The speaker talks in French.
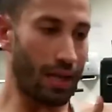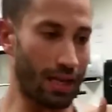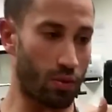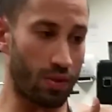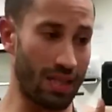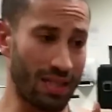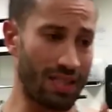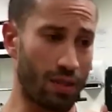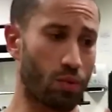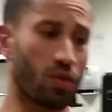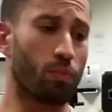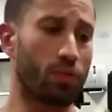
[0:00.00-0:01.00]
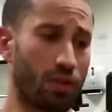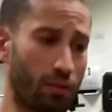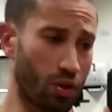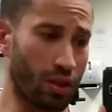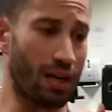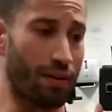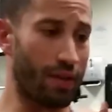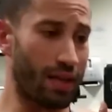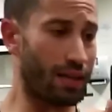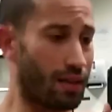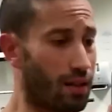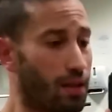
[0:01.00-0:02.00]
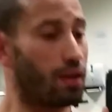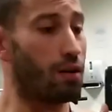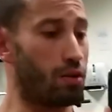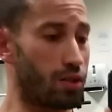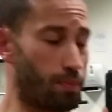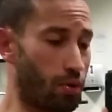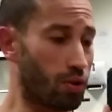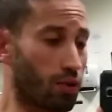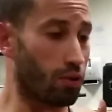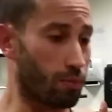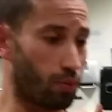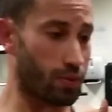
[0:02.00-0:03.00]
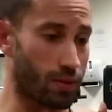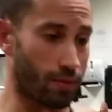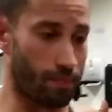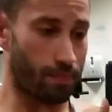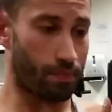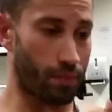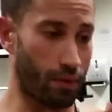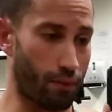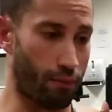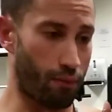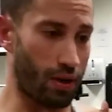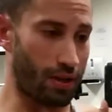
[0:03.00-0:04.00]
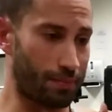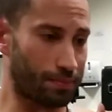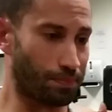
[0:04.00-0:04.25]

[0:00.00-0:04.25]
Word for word: La cuisine, c'est 60% de votre travail, le sport, 30%. Voilà.